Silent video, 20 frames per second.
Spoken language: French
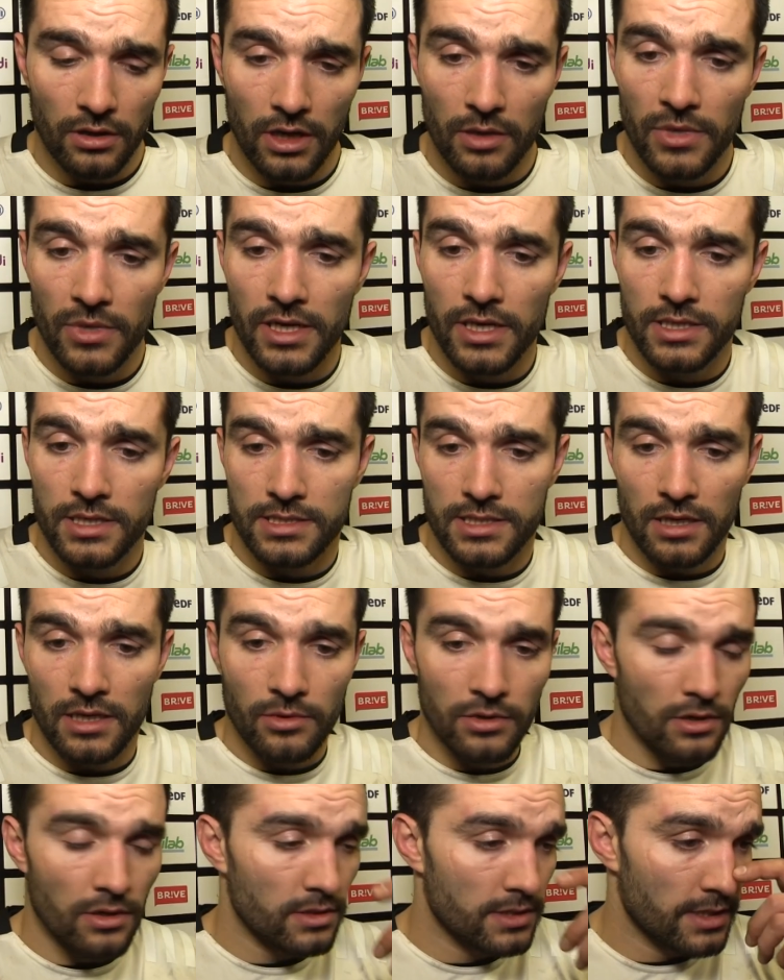mêlée, est
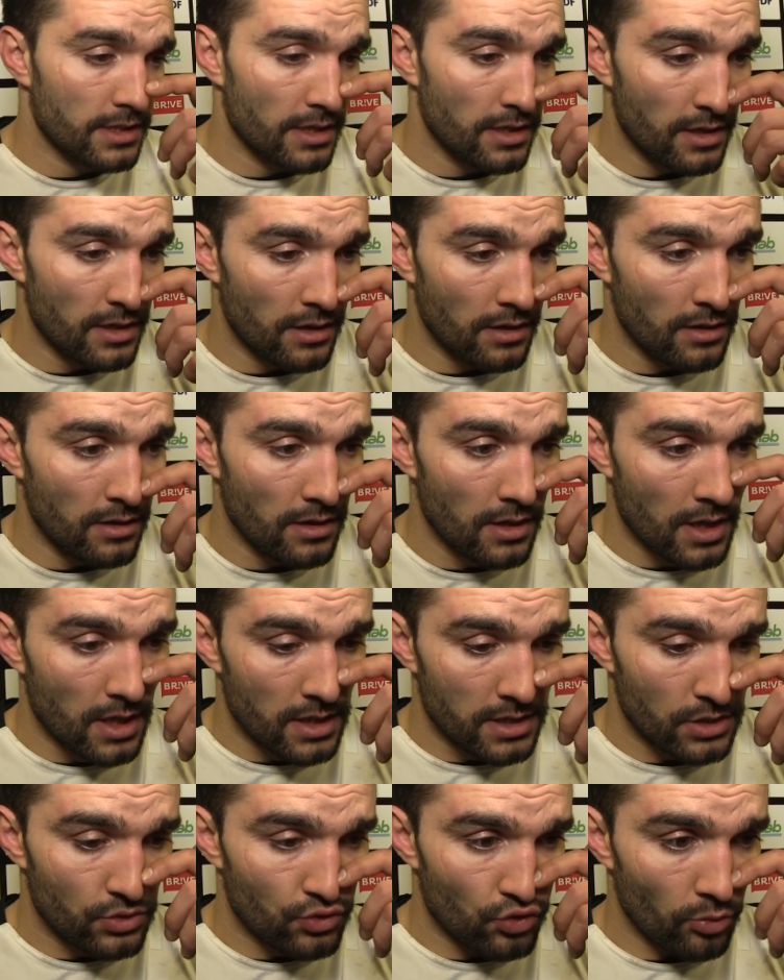stable, euh,
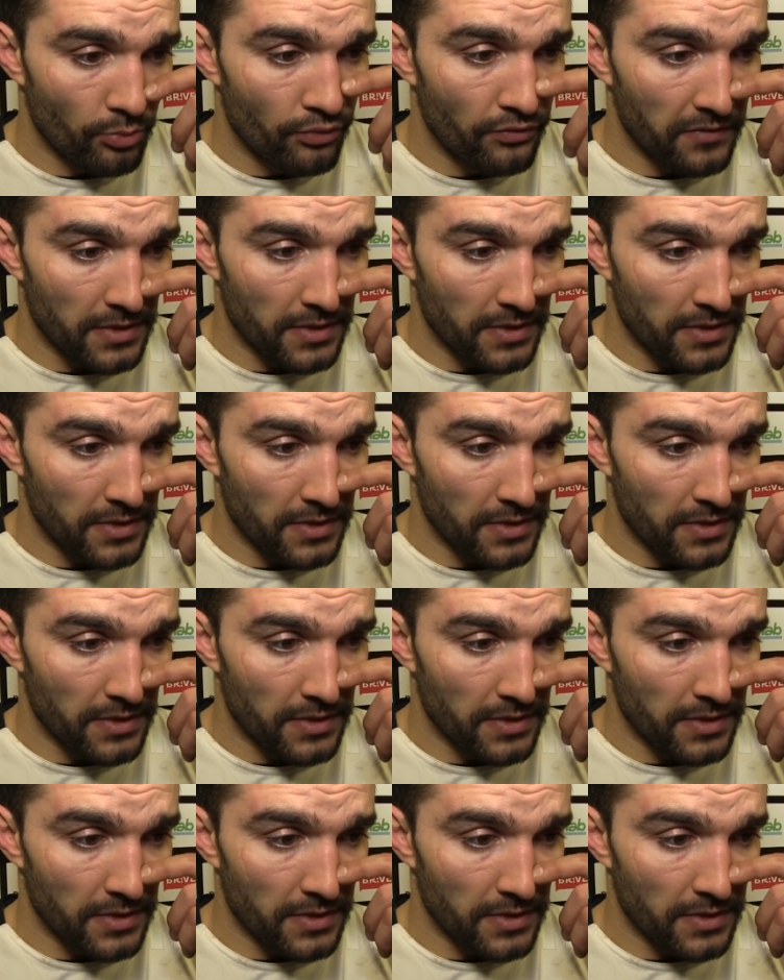c'est toujours plus